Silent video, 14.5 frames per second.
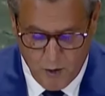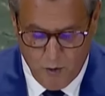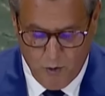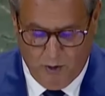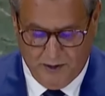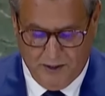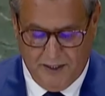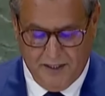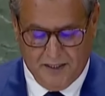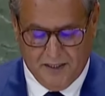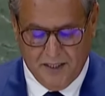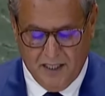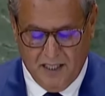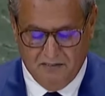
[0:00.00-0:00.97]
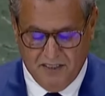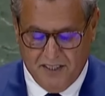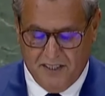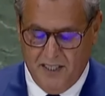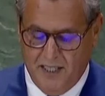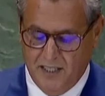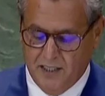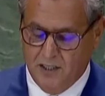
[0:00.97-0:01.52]
يعطينا الثقة في
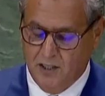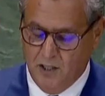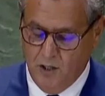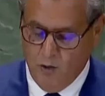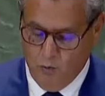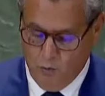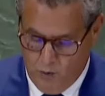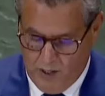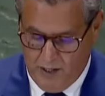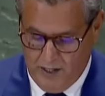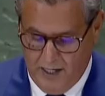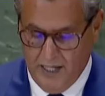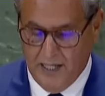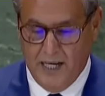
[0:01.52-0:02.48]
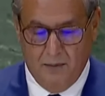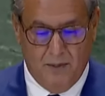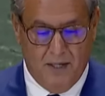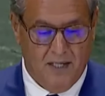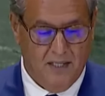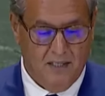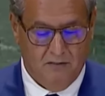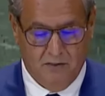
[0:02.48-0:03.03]
الذات
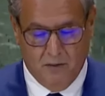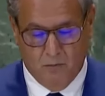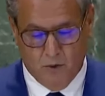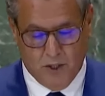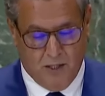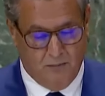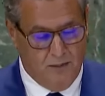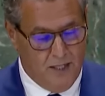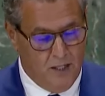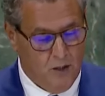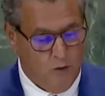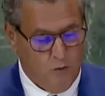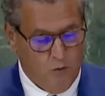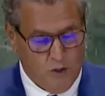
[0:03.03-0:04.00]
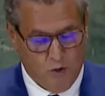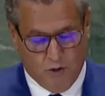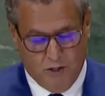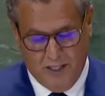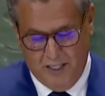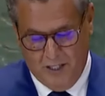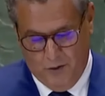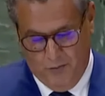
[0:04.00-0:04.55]
والأمل في المستقبل
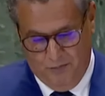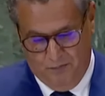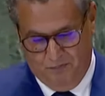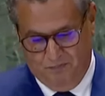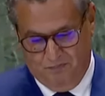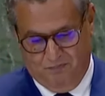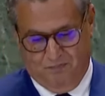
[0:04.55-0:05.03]
وشكرا لكم